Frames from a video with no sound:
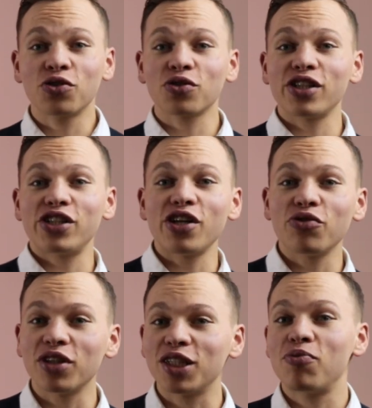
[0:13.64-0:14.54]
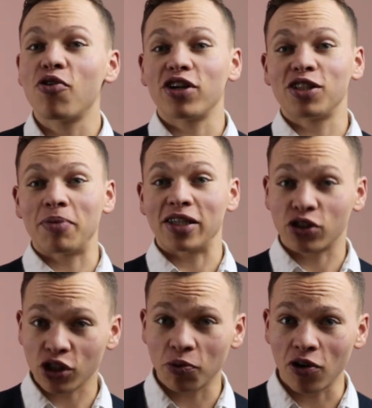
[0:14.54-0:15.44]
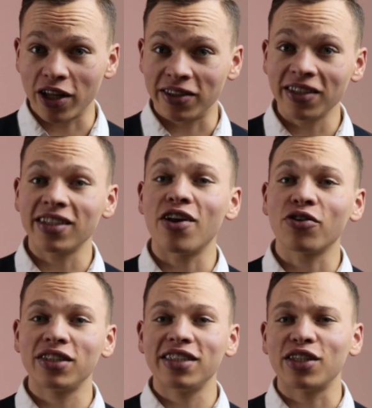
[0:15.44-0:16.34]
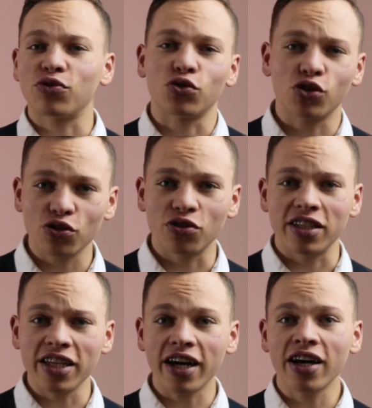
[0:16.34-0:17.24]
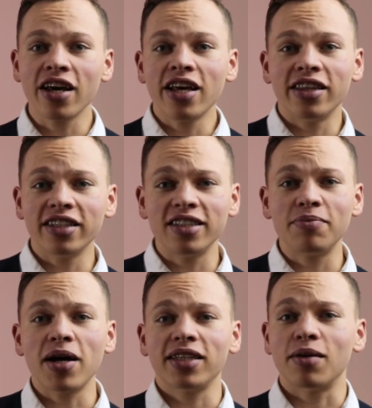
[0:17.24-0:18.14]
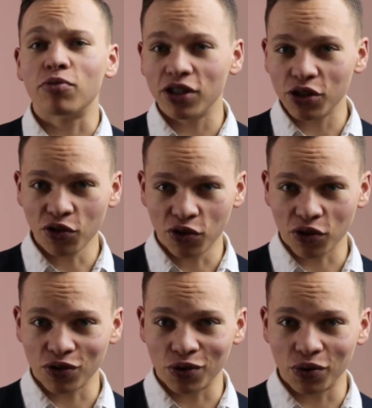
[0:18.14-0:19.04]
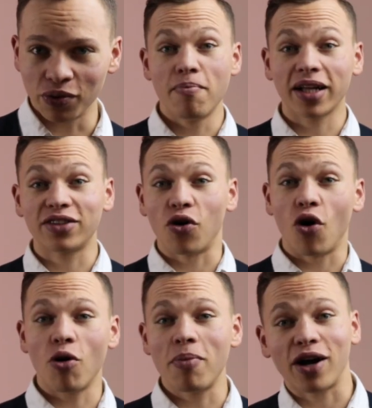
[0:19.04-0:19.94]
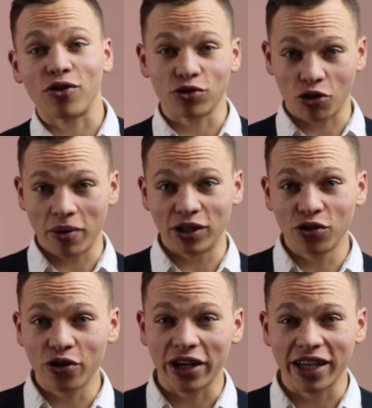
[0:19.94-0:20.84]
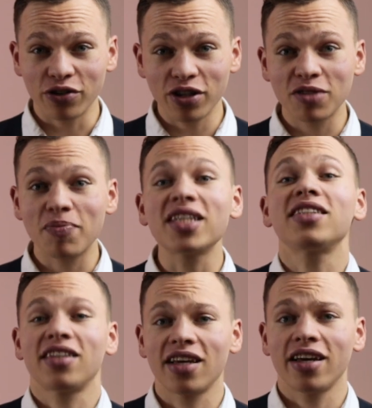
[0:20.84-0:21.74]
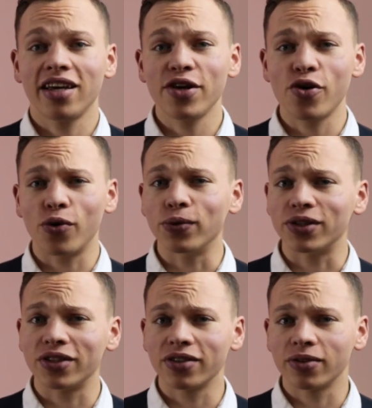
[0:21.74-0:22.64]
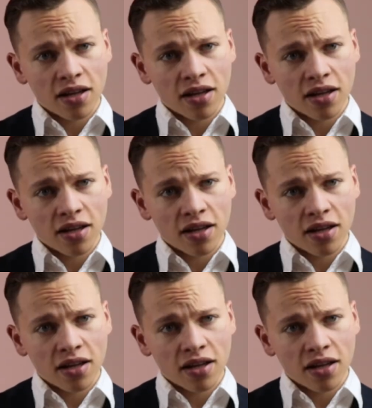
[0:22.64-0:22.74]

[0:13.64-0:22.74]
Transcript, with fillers: Sur cette chaîne, on explore l'espace sans se prendre la tête, alors si c'est ton genre de délire, n'hésite pas à t'abonner juste en dessous. Maintenant, embarquons dans ma Doloréane de l'espace et en route.